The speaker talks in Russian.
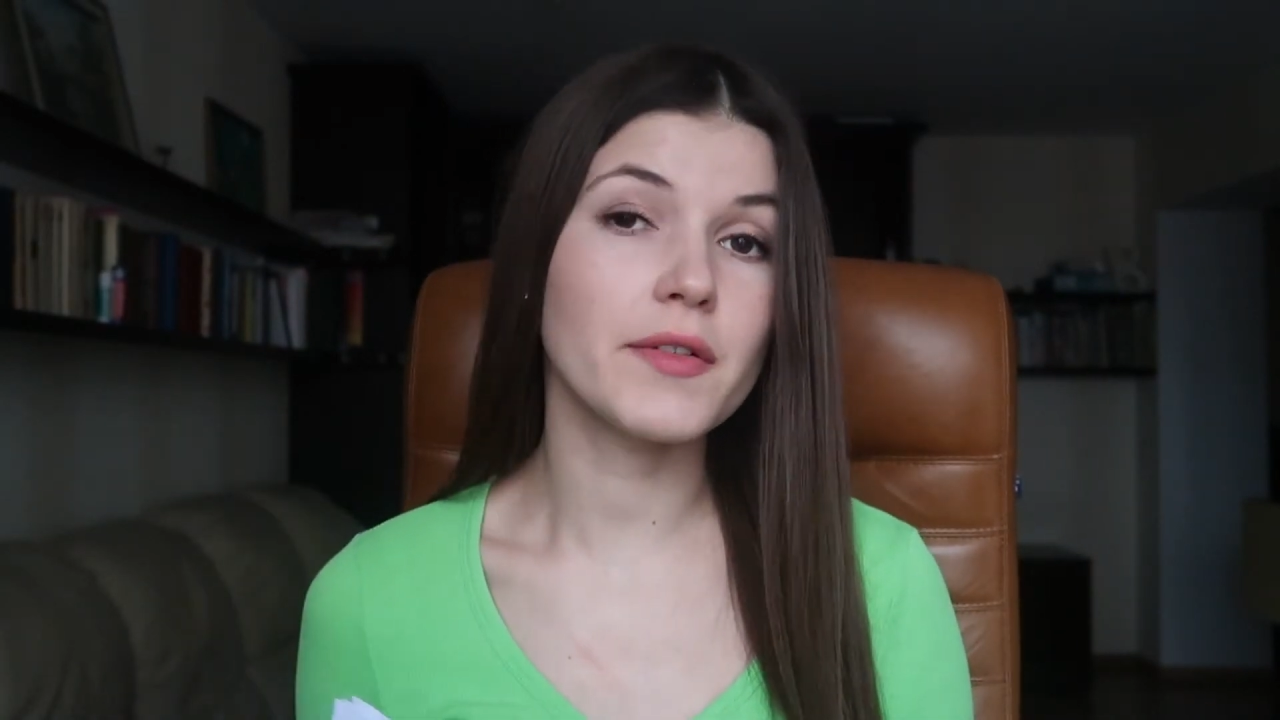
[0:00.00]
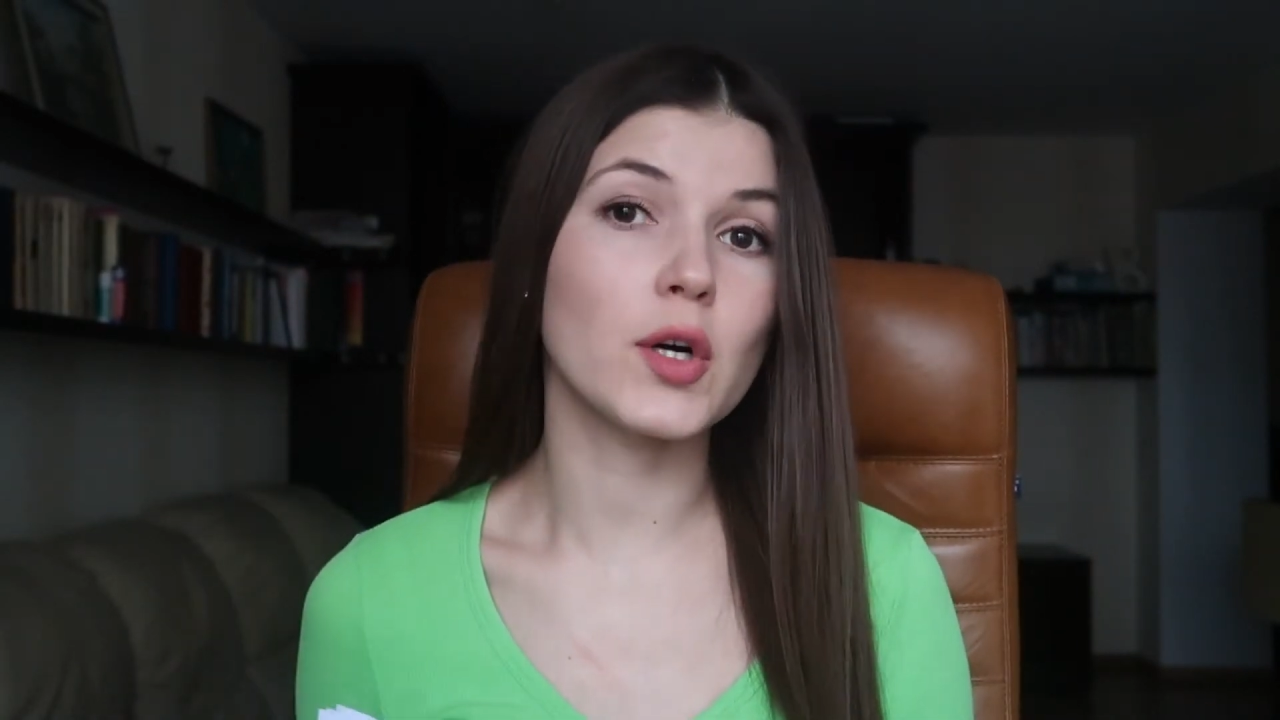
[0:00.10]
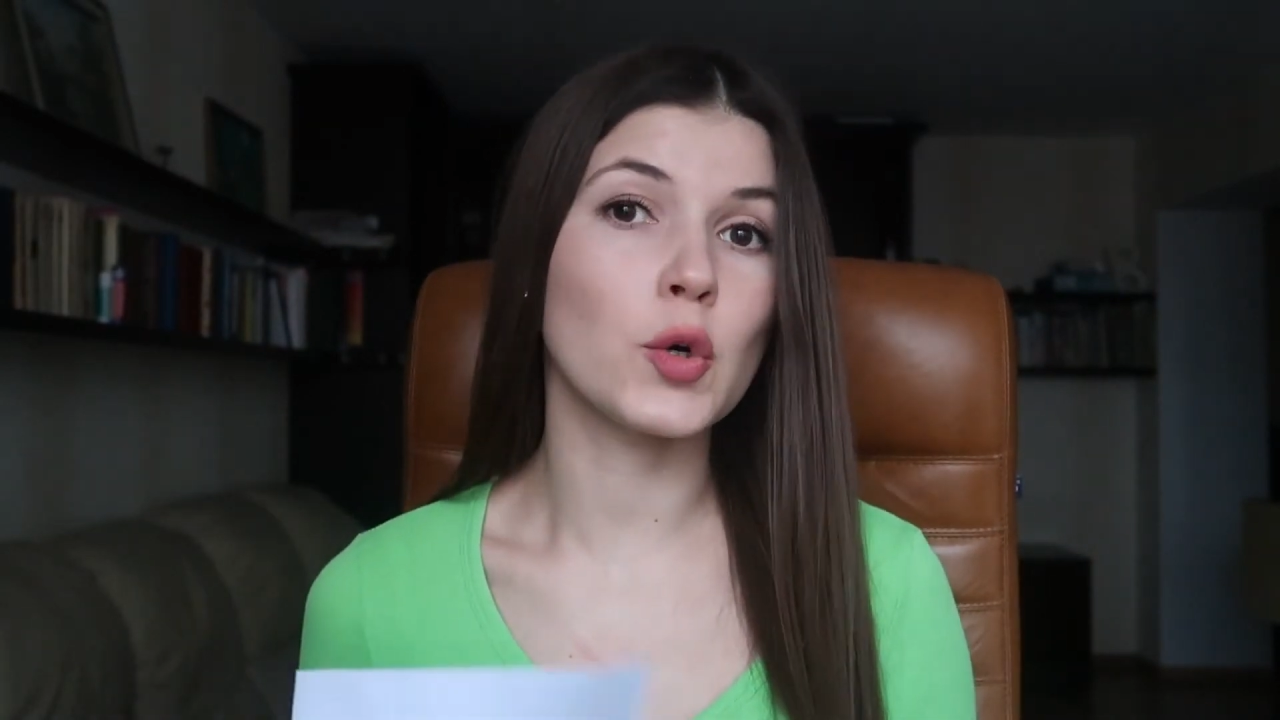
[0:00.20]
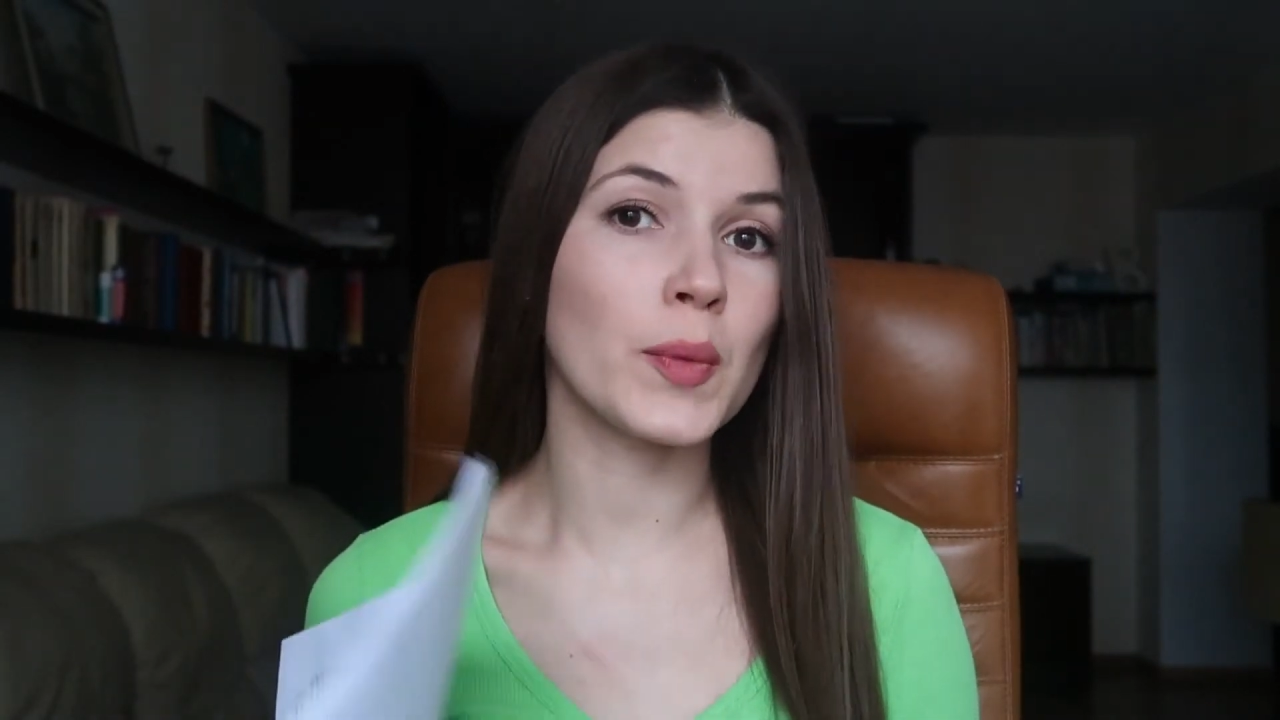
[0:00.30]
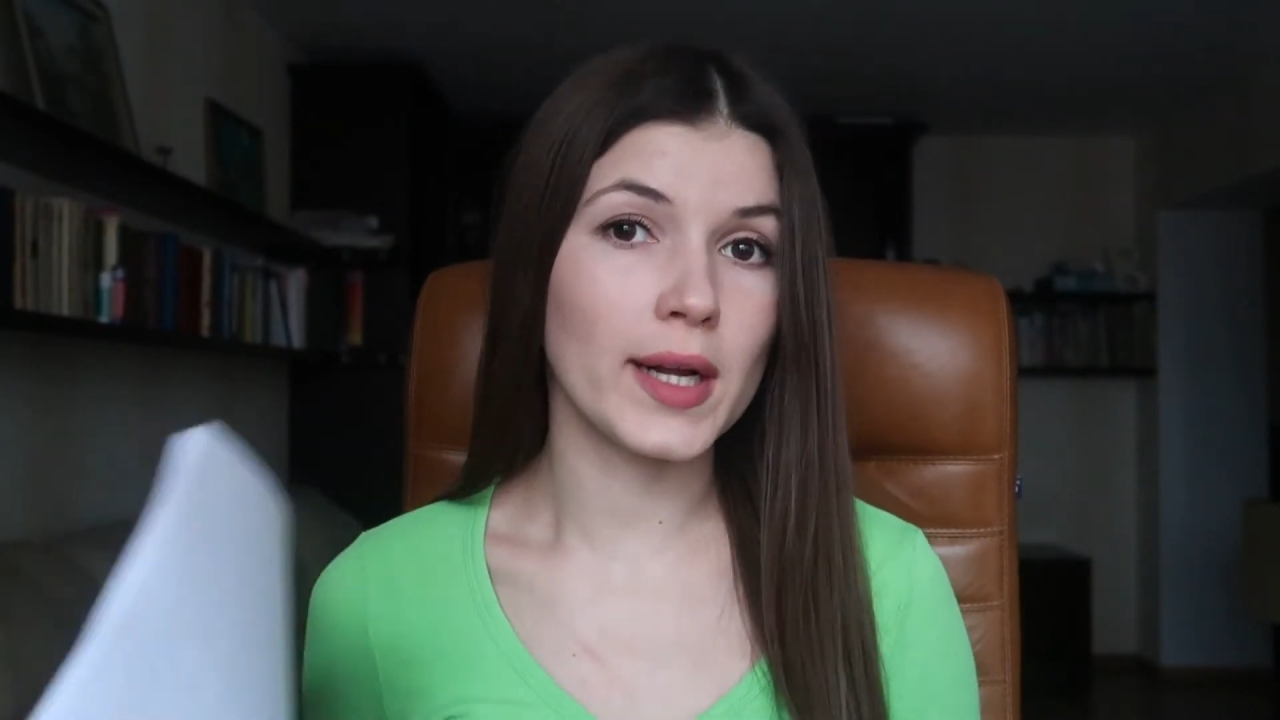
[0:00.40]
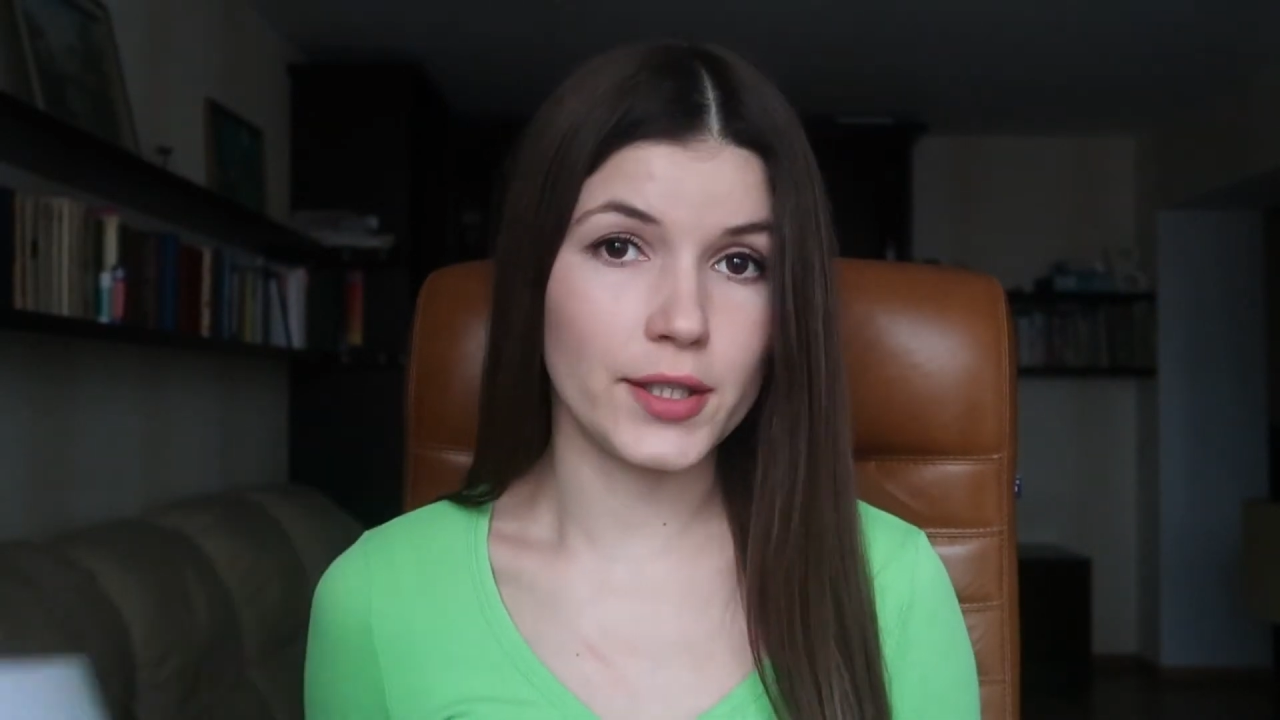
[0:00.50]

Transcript: и в каком